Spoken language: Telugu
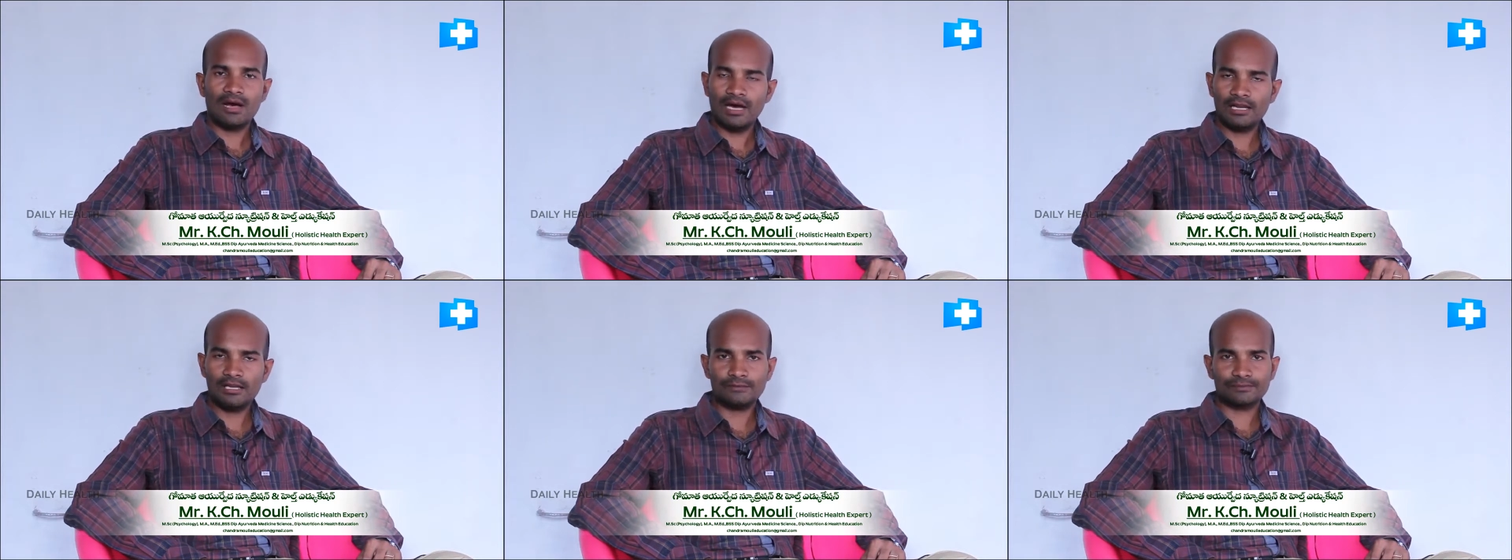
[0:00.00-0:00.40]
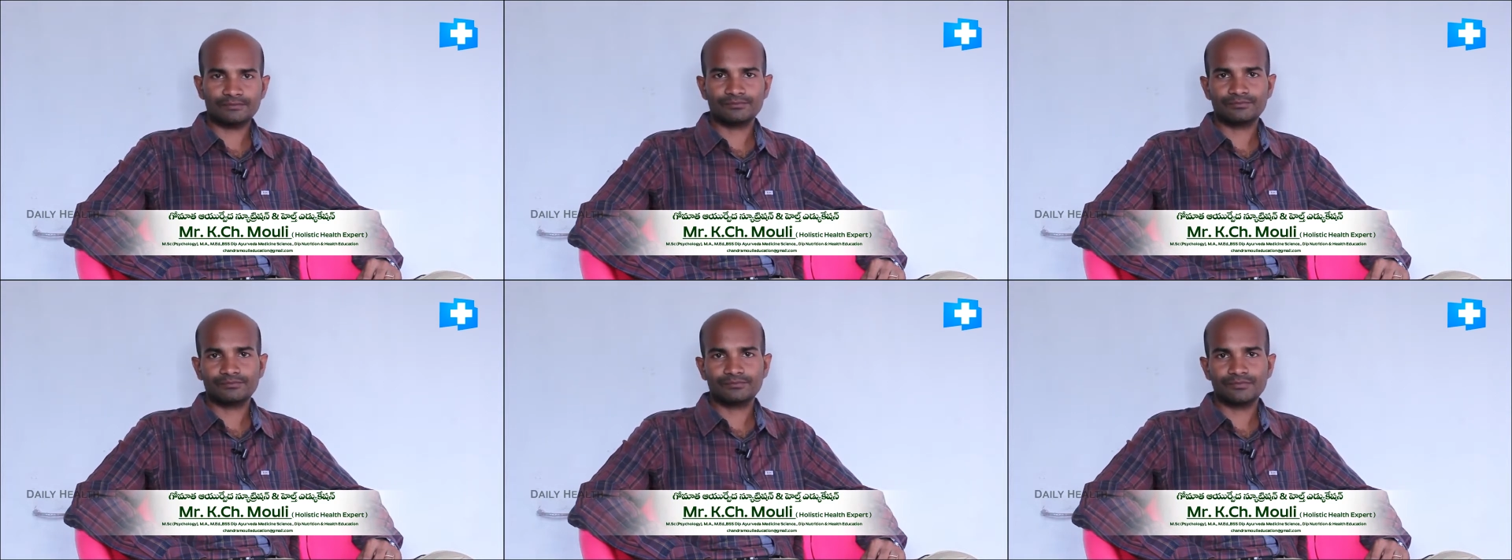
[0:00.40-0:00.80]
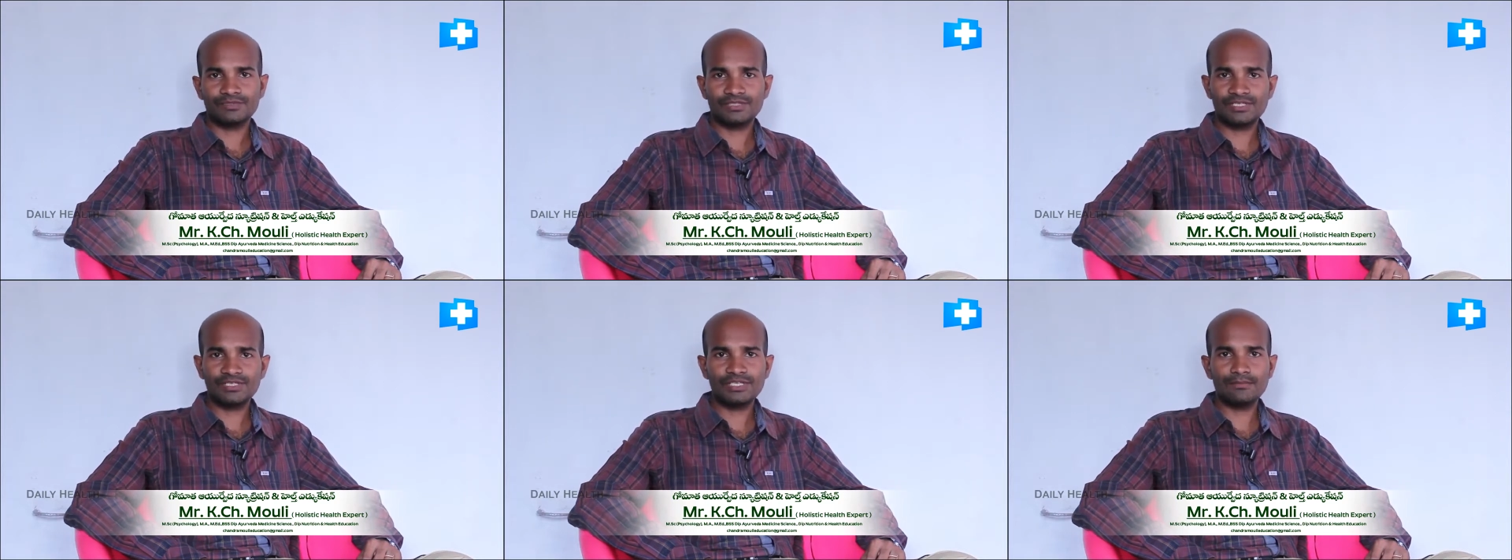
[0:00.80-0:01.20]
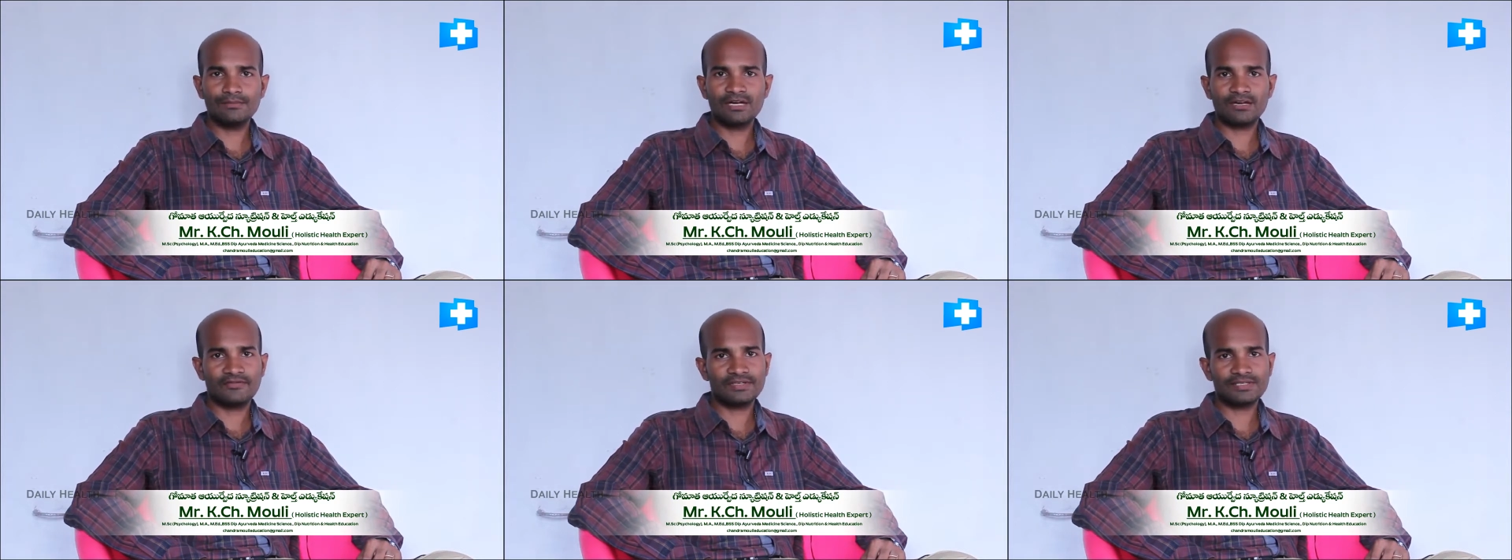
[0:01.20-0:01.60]
అల్లం
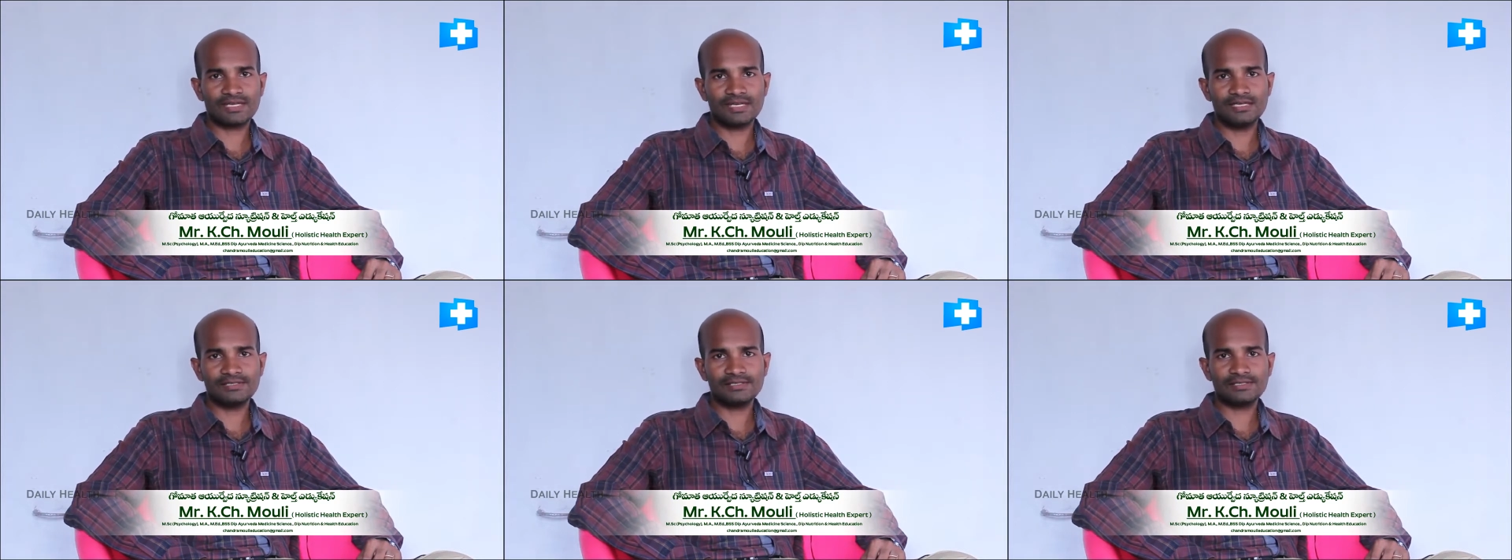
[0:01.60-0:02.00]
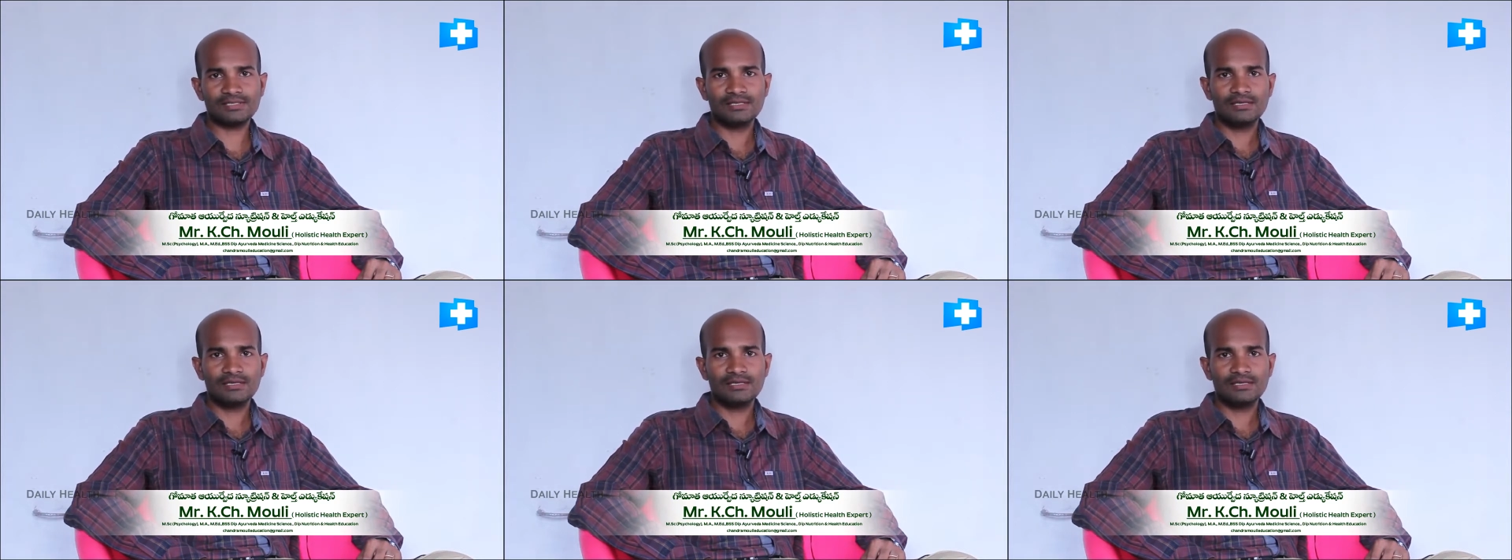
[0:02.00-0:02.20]
జింజీబర్ అఫెసినాలిస్